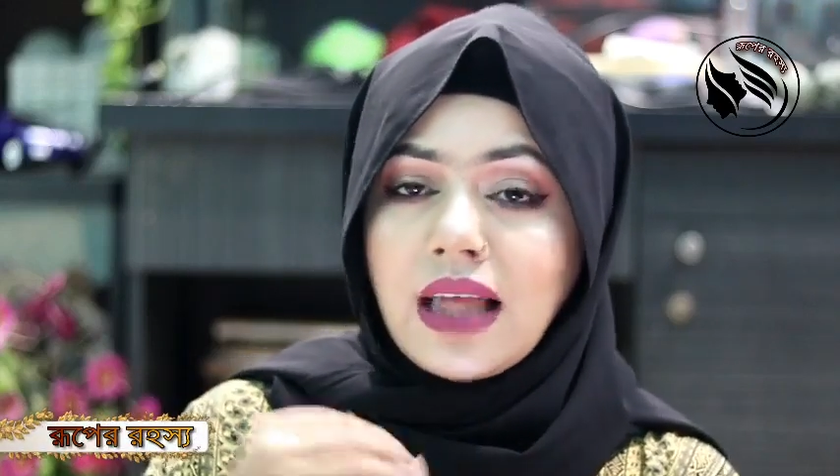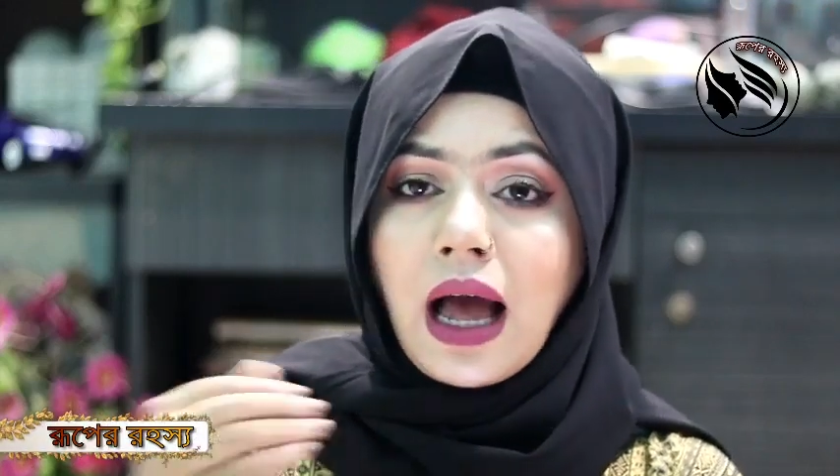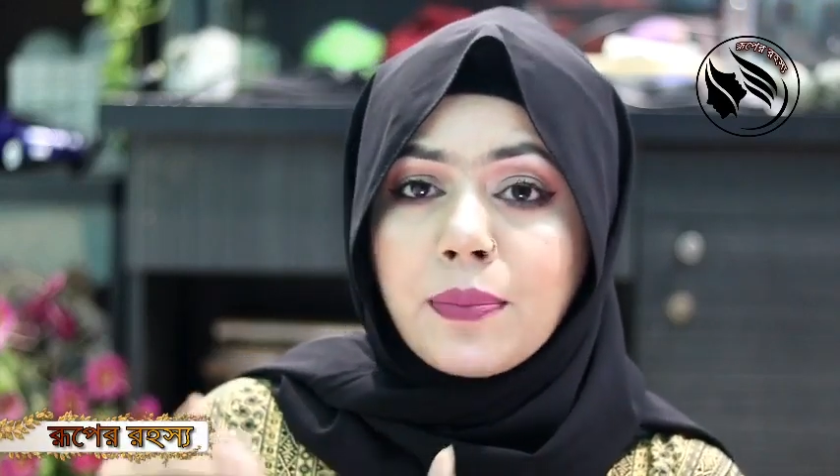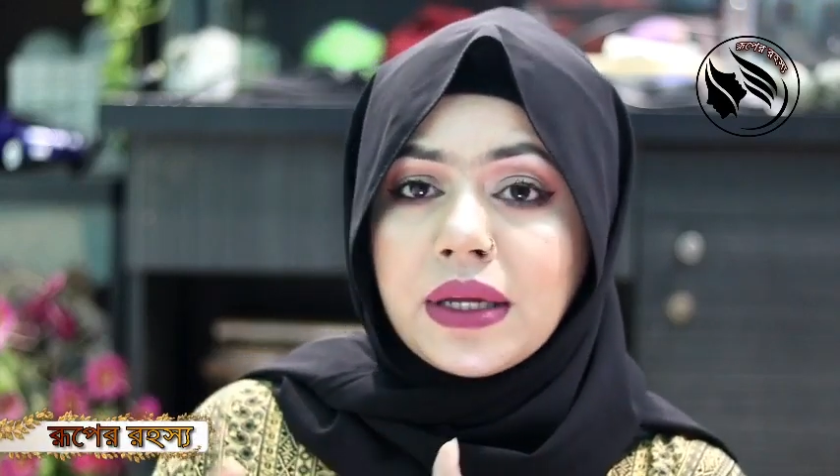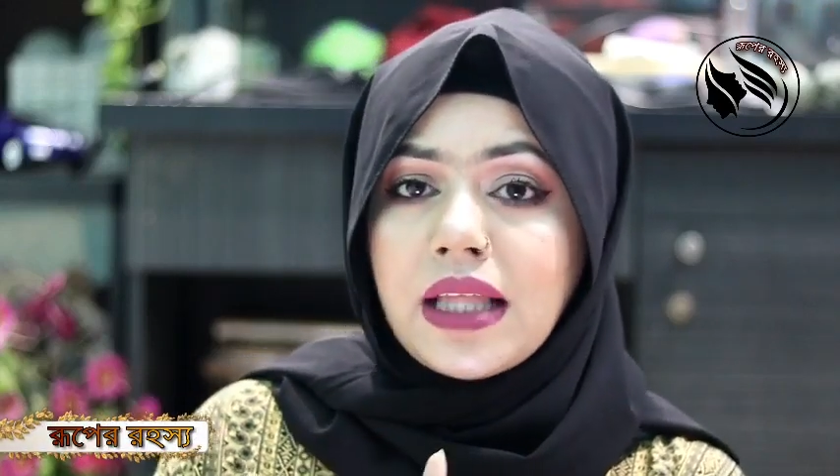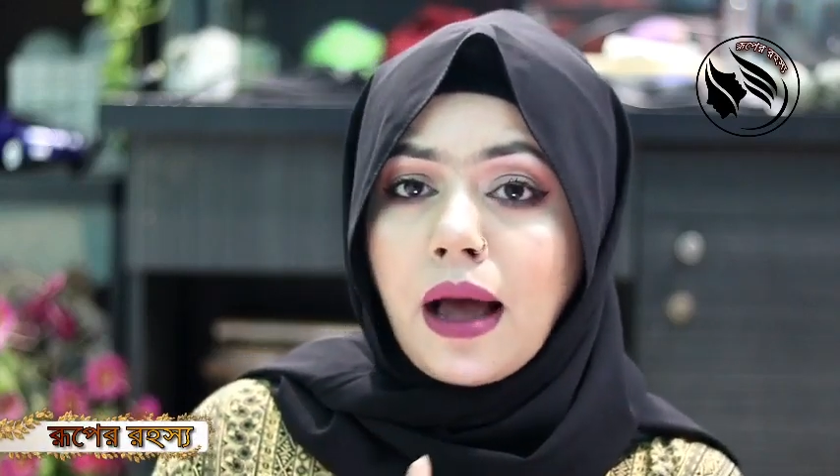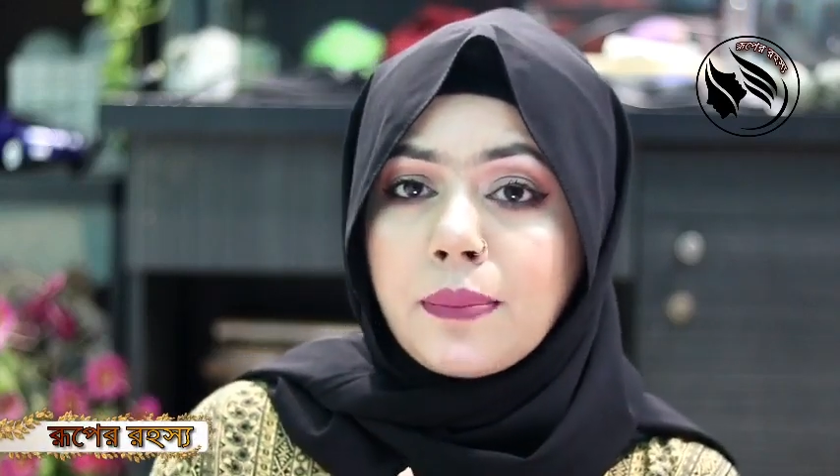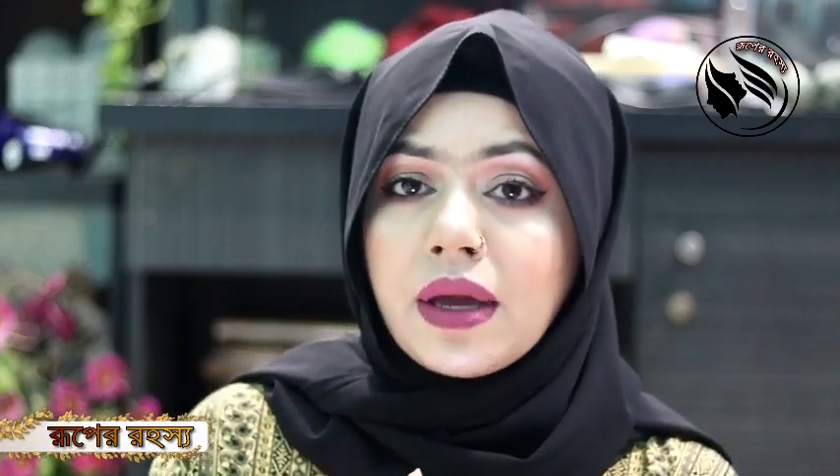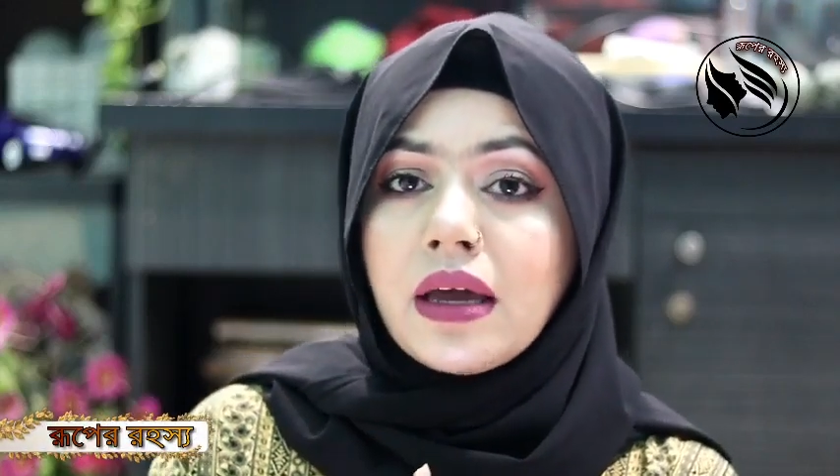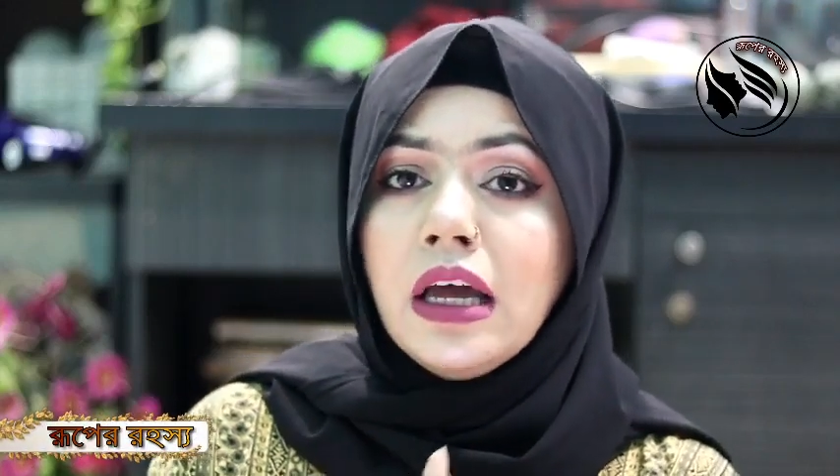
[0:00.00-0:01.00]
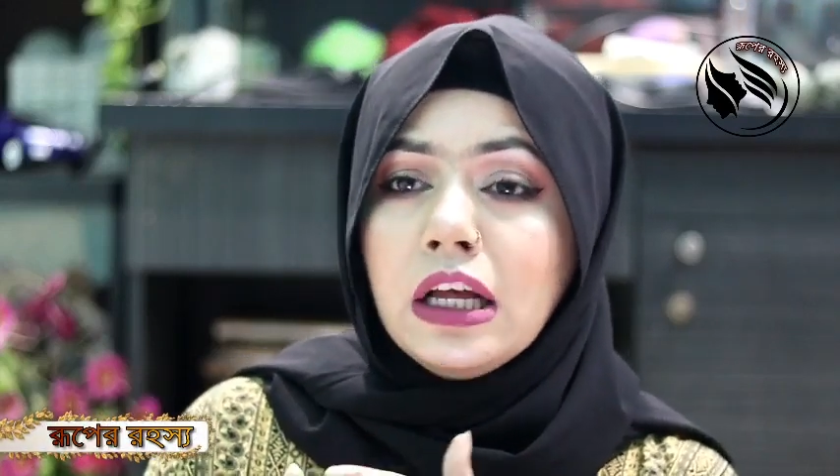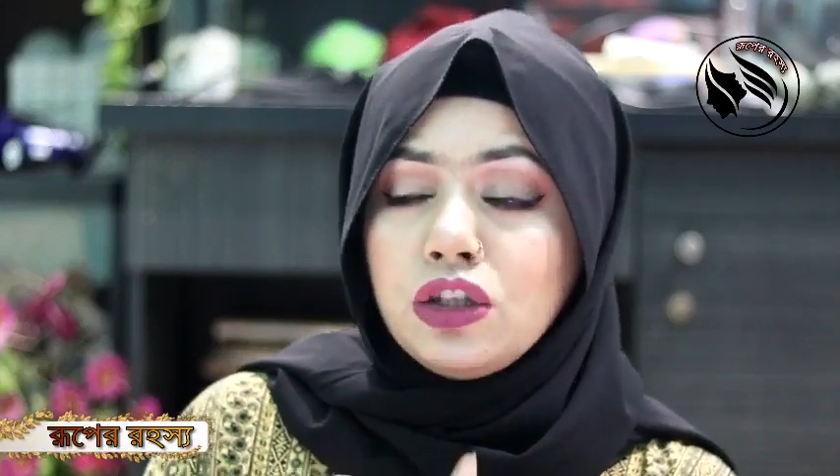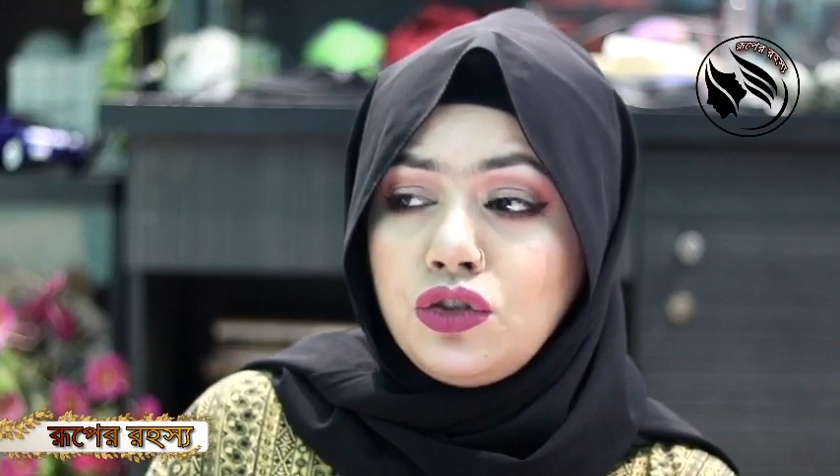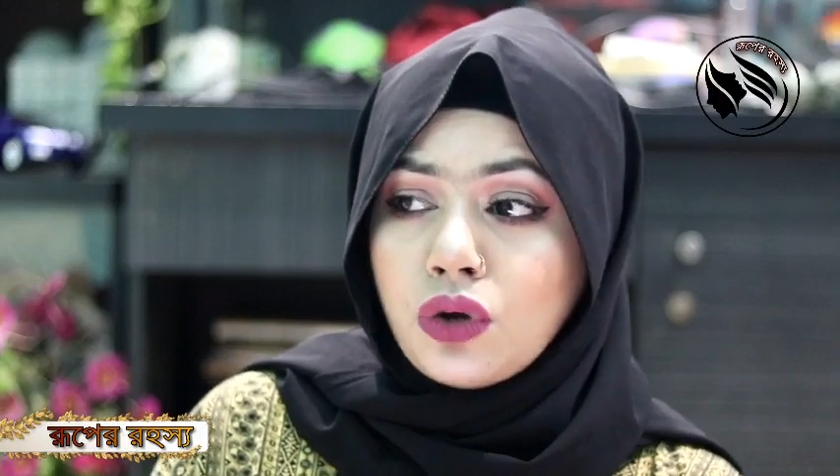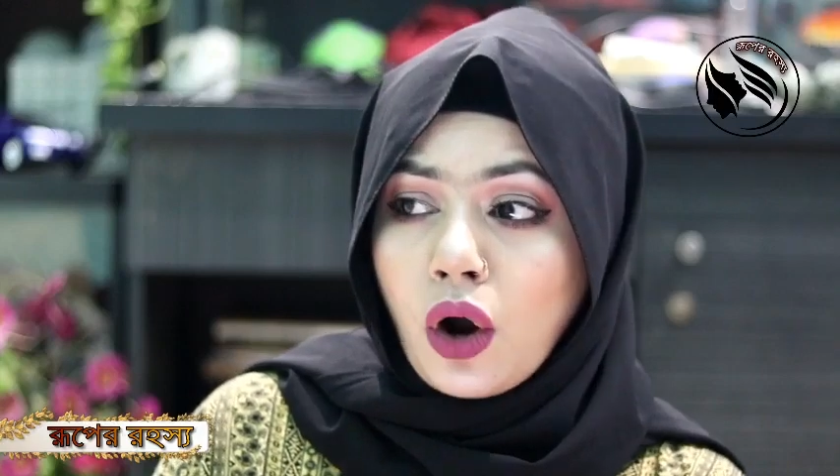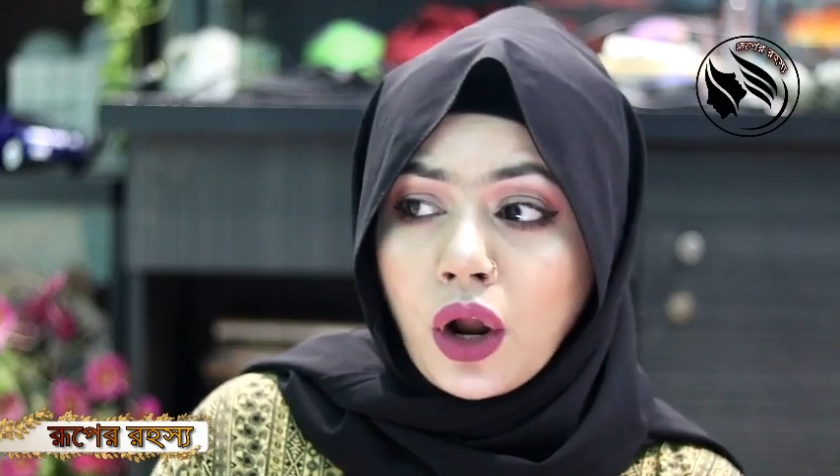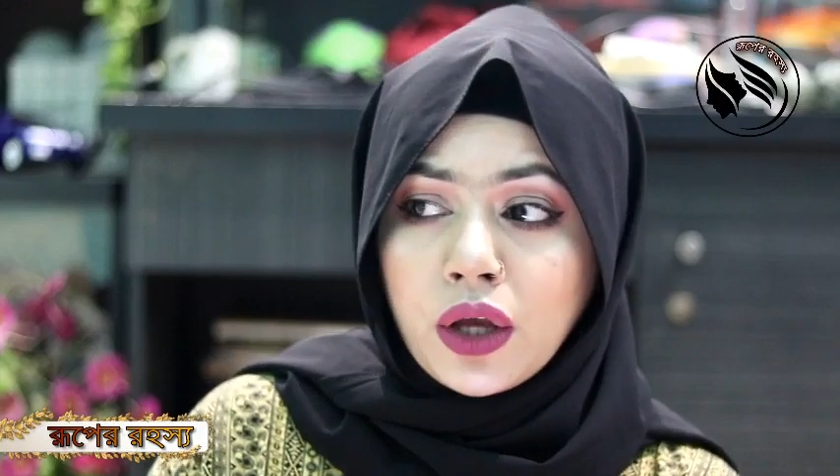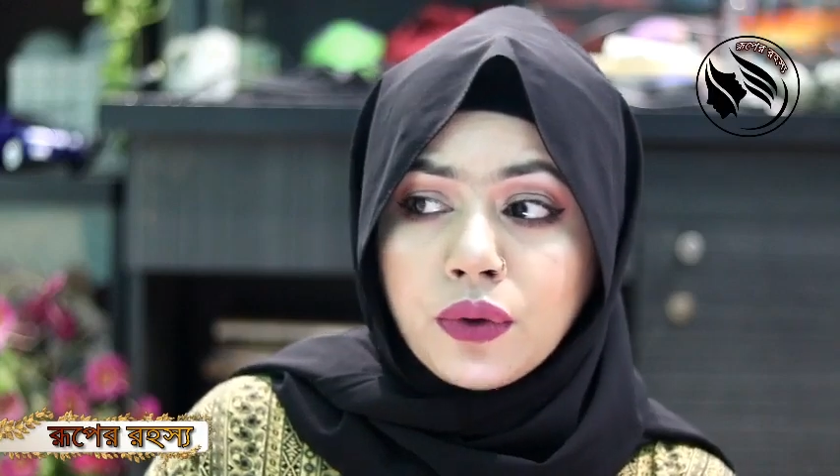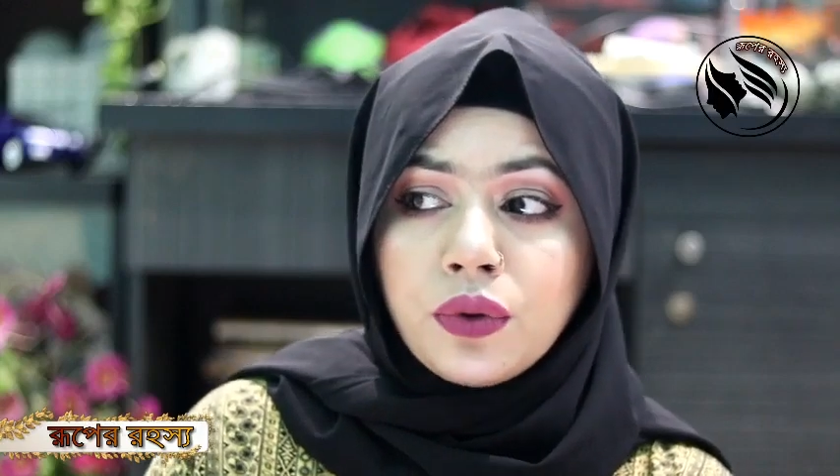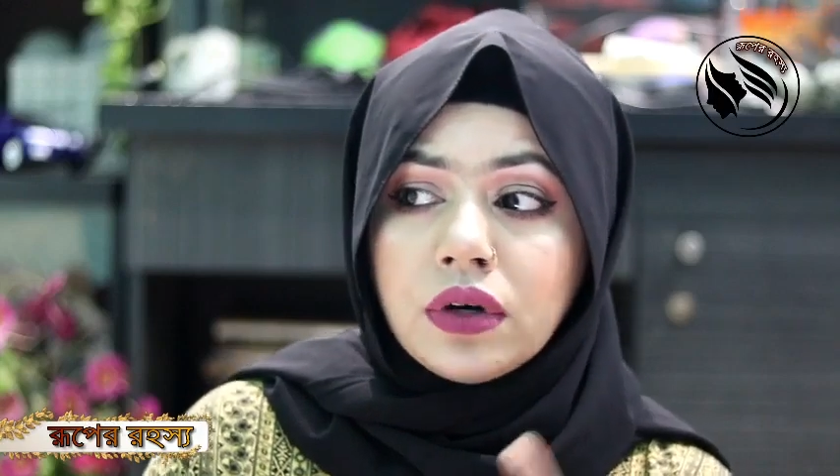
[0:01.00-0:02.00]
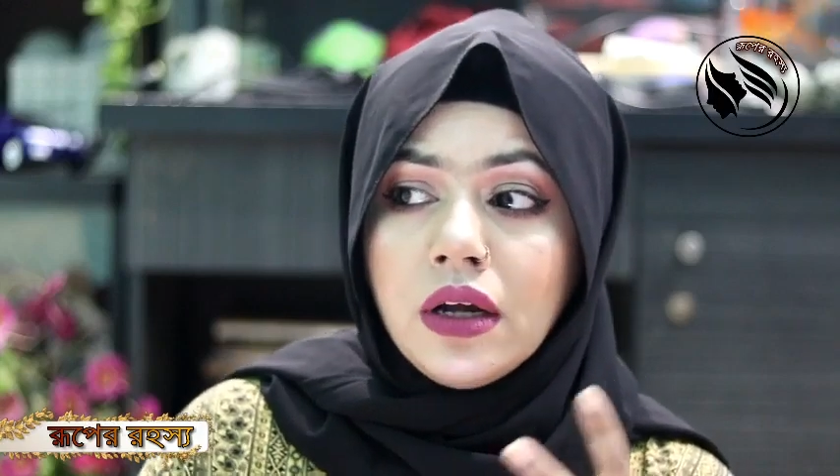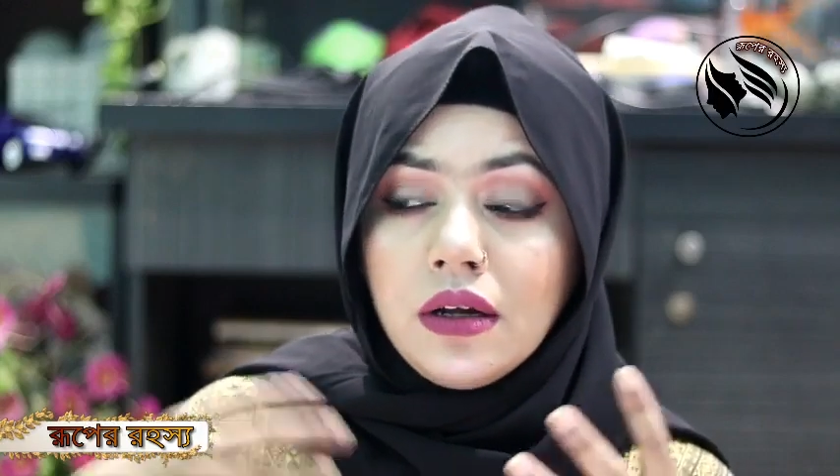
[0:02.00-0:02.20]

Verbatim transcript: ধাপে ধাপে জরায়ুর